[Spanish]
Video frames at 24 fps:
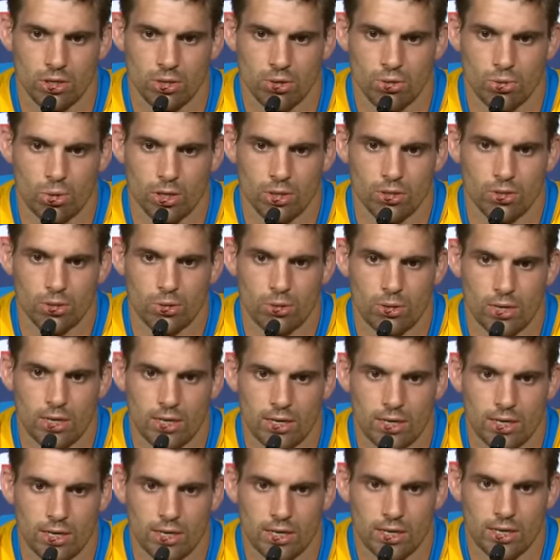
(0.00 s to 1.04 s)
cuando
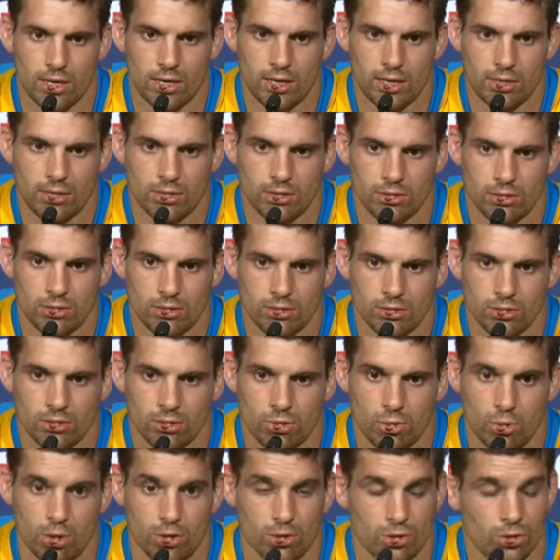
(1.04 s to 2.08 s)
va
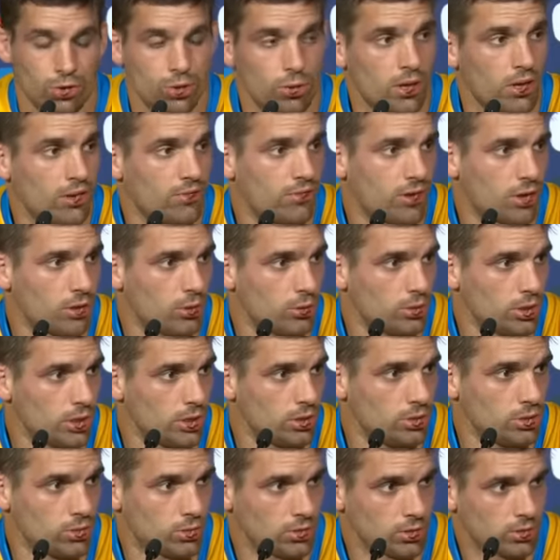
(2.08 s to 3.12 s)
cuando no va de
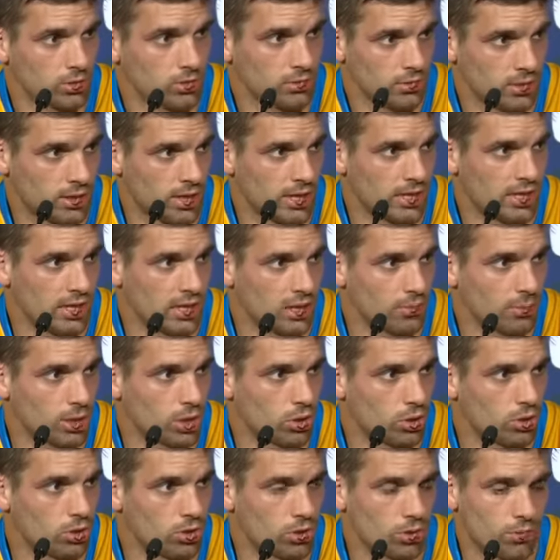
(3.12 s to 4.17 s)
favorito le queda
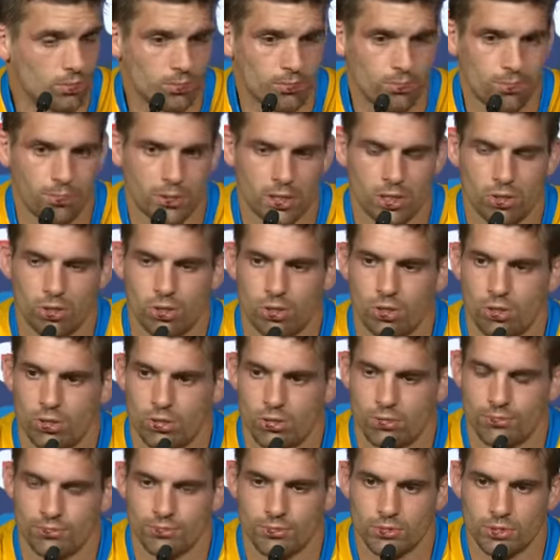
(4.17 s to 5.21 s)
mejor, pero
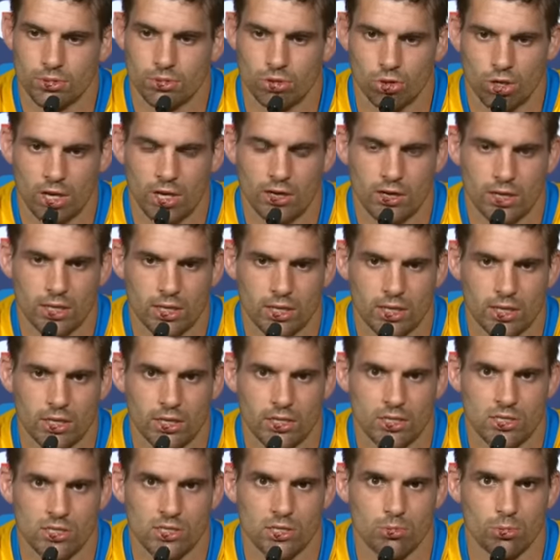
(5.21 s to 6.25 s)
hoy la verdad que
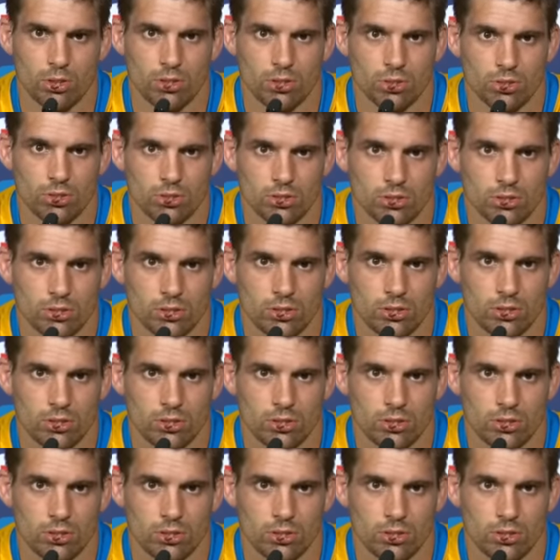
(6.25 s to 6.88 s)
quisimos,